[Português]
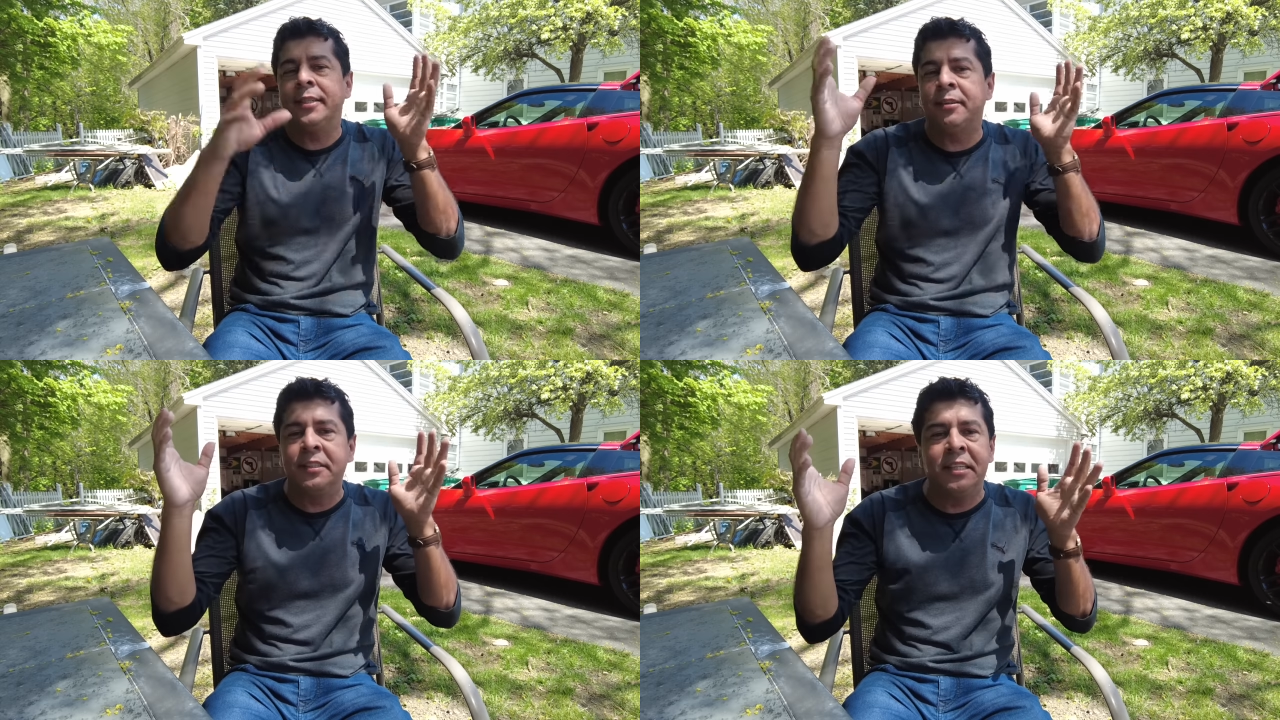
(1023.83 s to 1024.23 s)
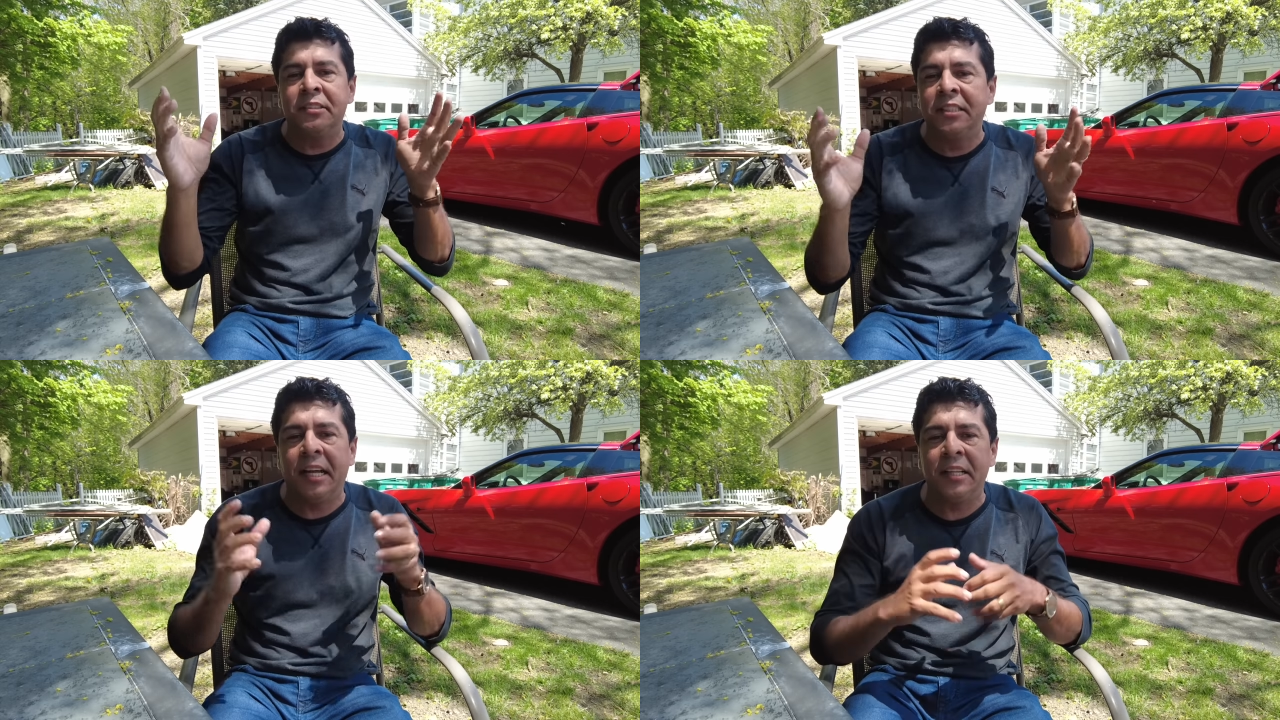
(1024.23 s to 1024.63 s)
da vida, sendo
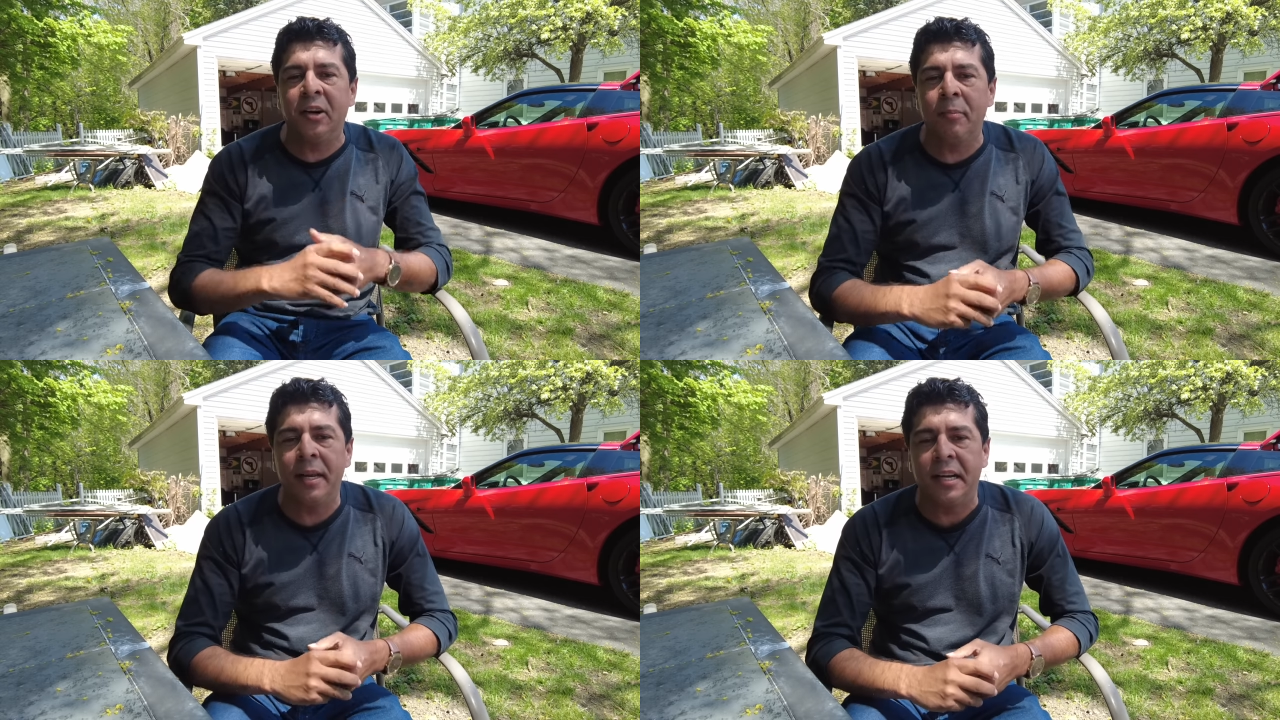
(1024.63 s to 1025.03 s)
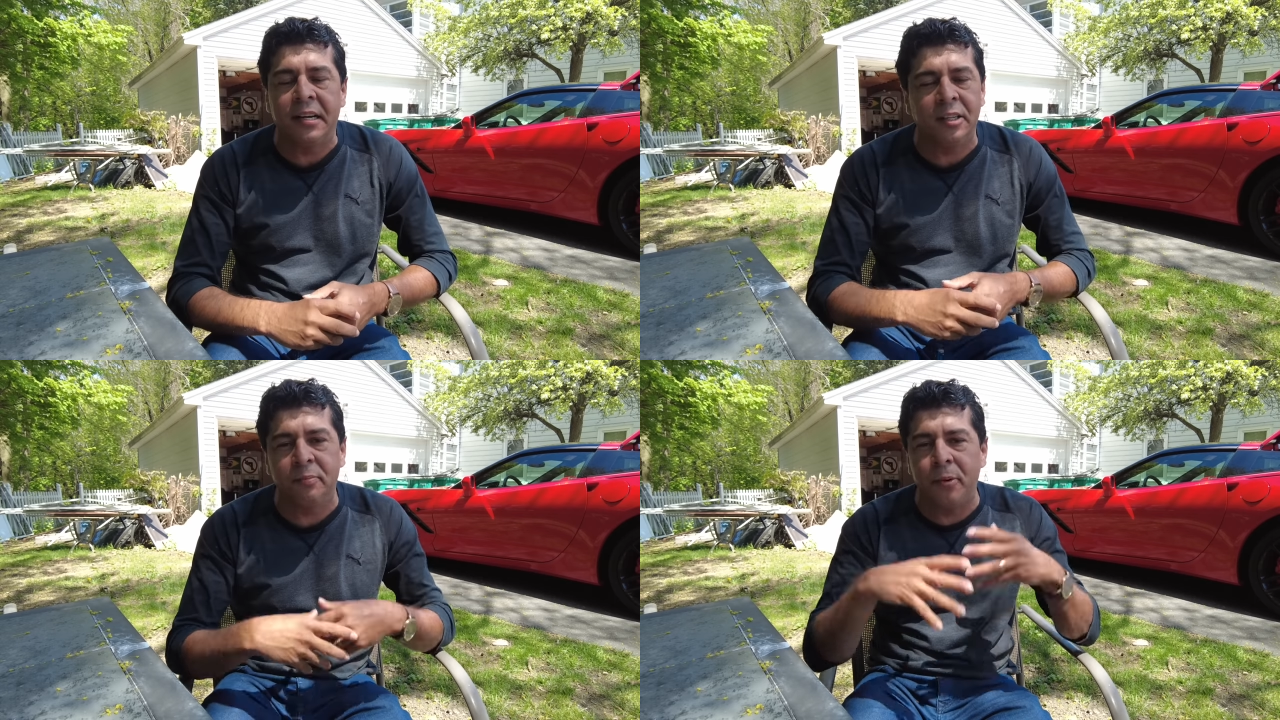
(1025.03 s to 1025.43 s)
cidadão
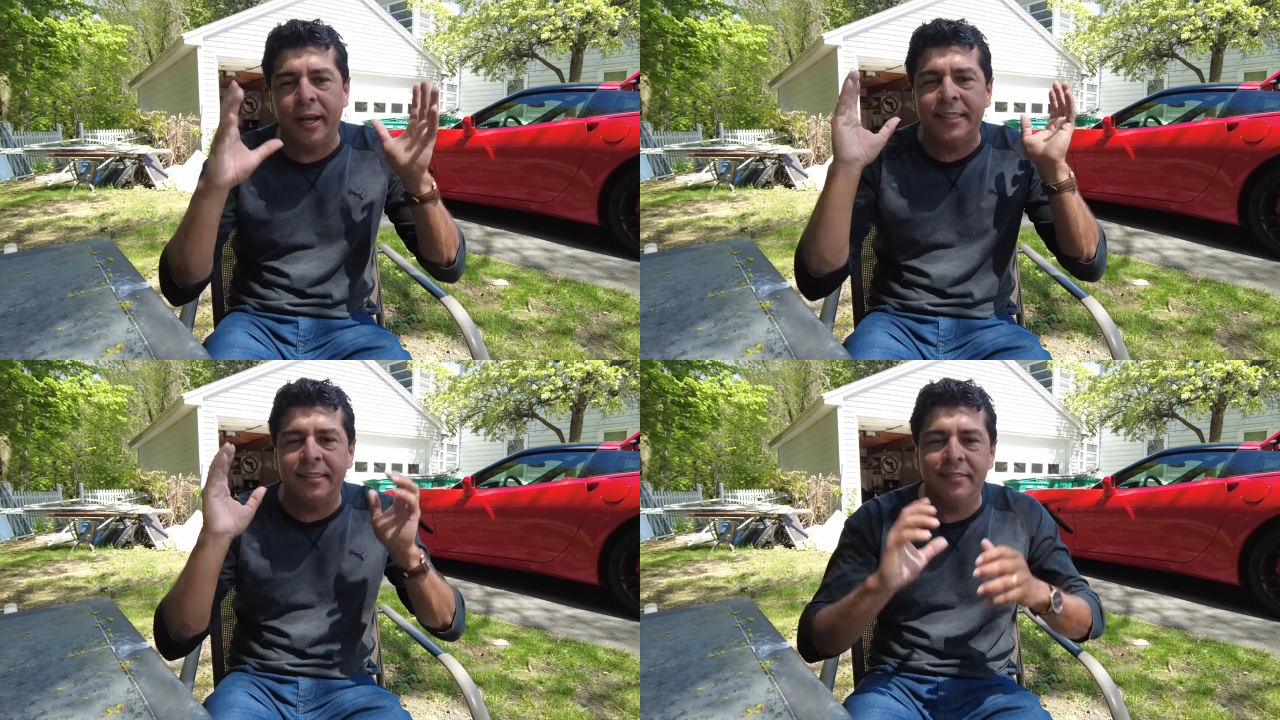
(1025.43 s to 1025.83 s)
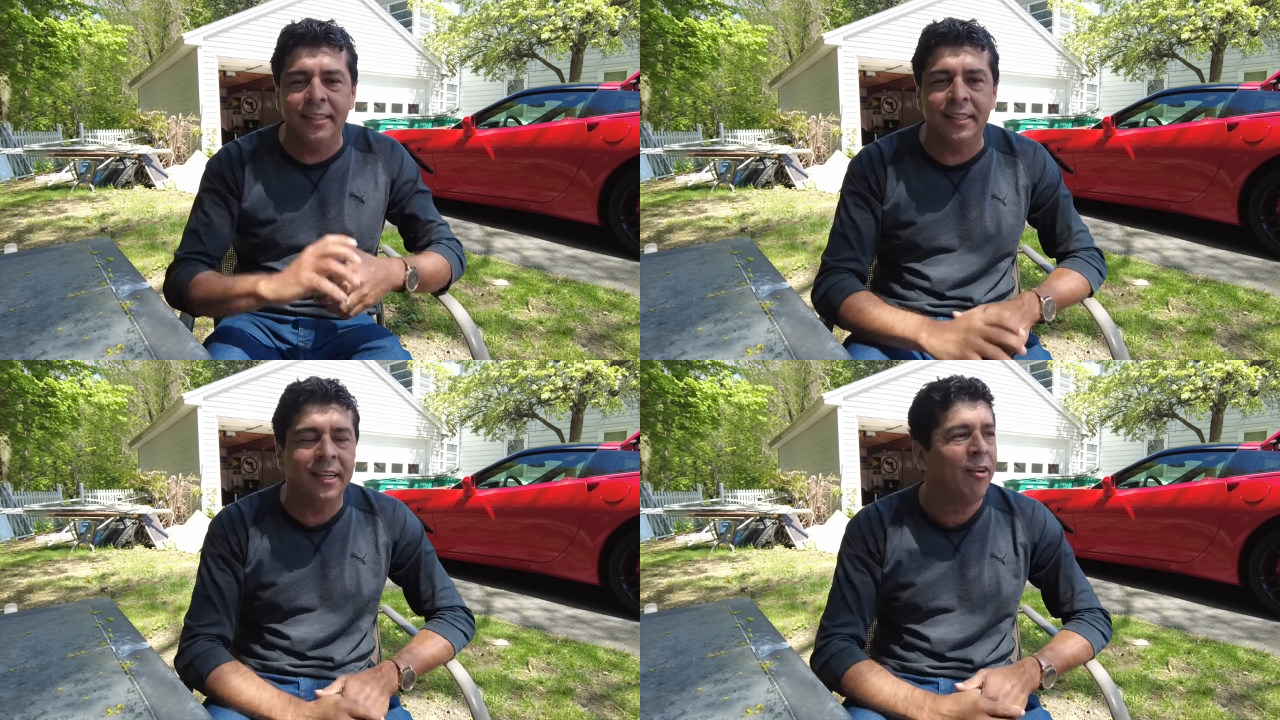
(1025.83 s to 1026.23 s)
americano por resto da
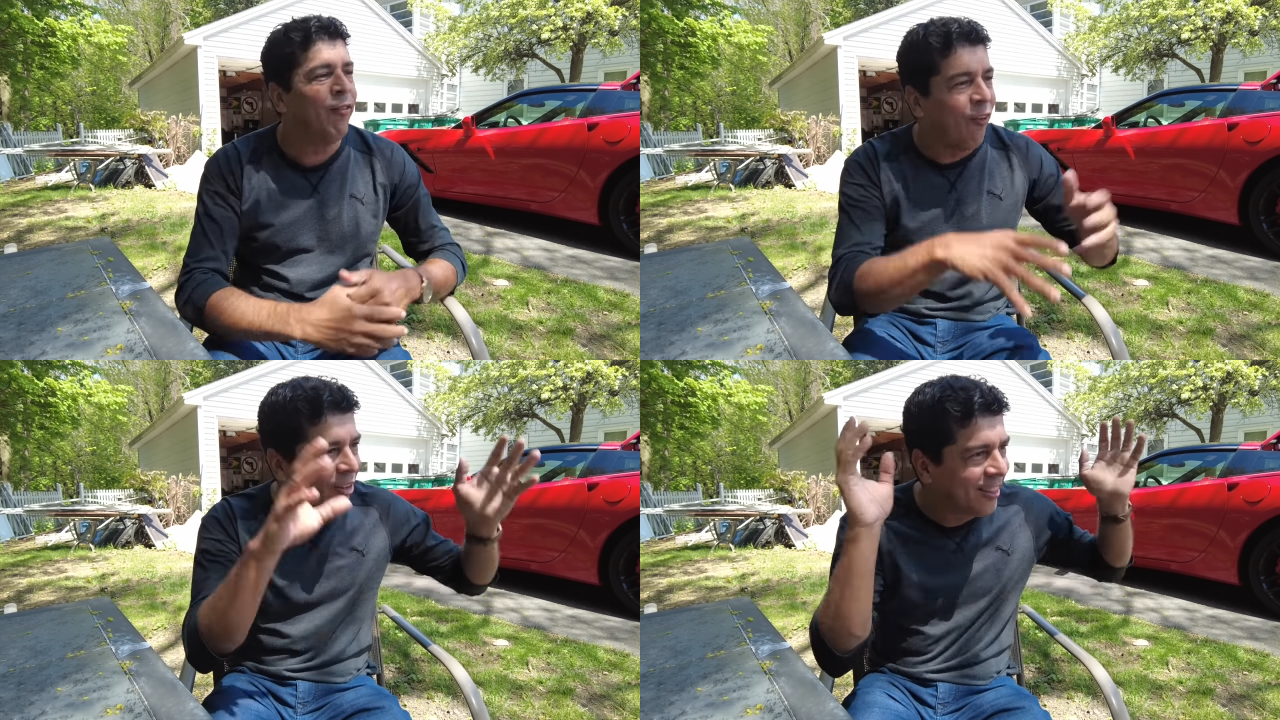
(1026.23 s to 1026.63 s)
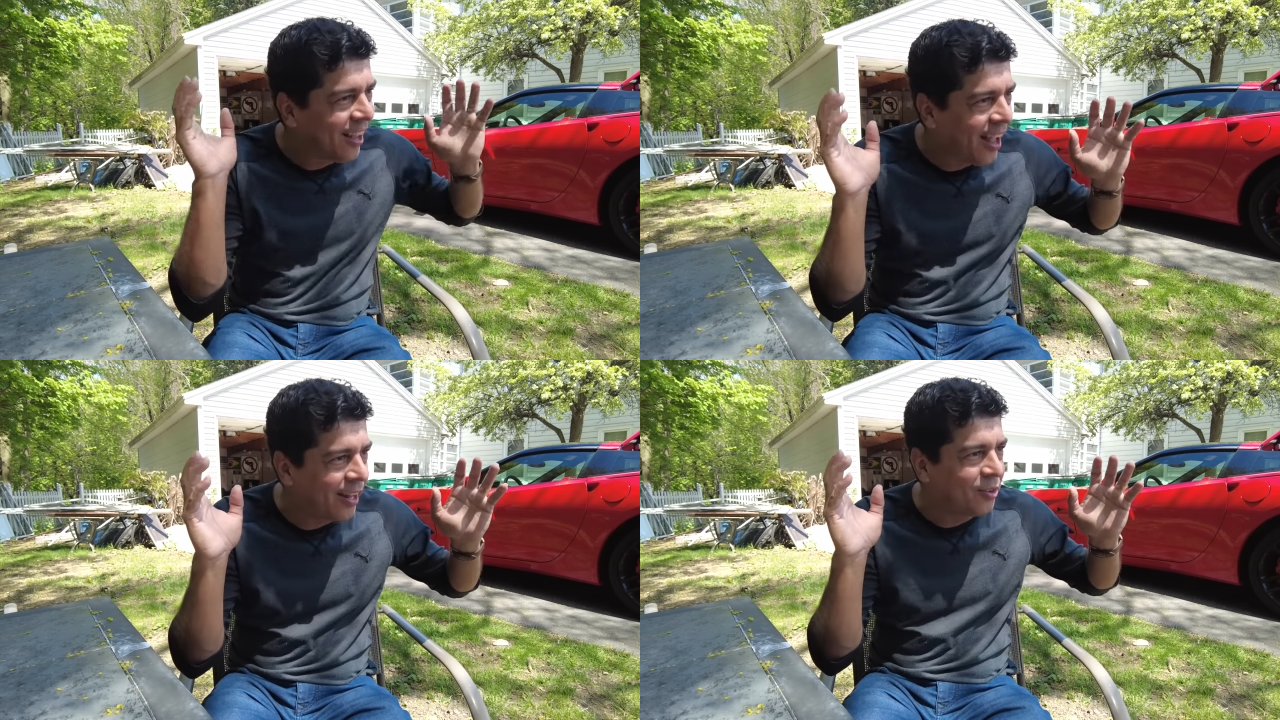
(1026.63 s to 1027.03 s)
vida,
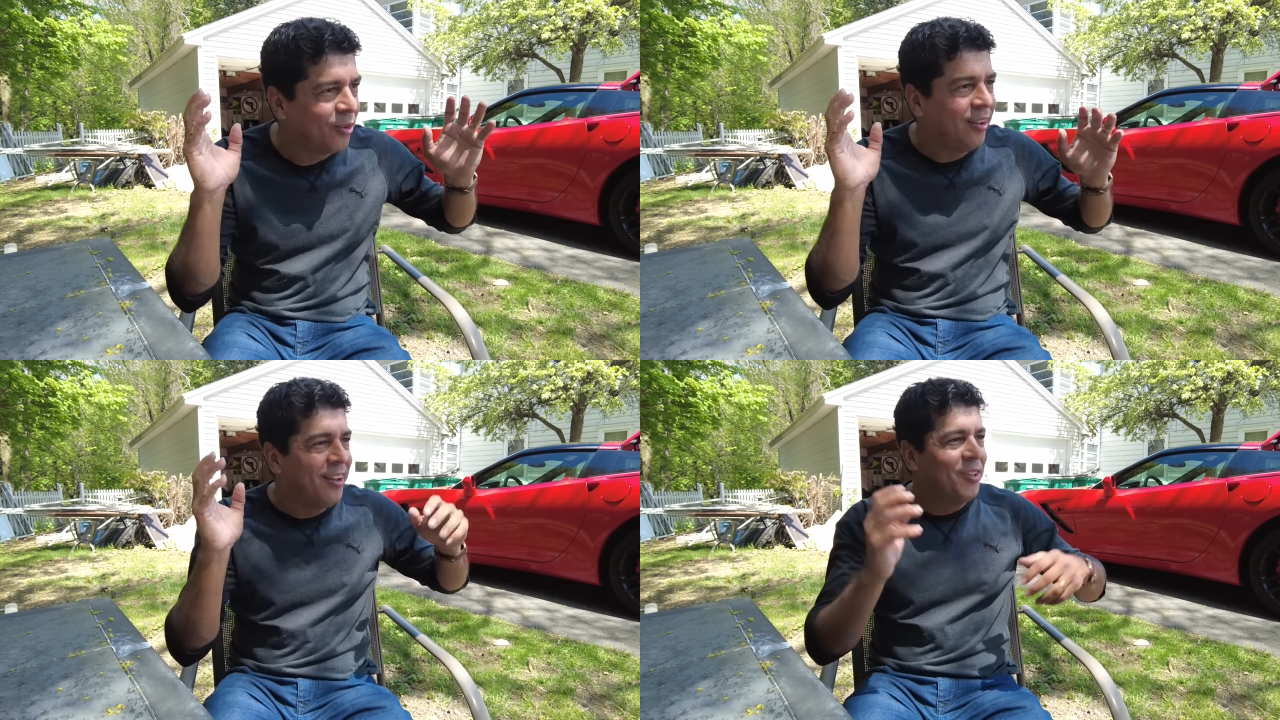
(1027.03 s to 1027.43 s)
votar no,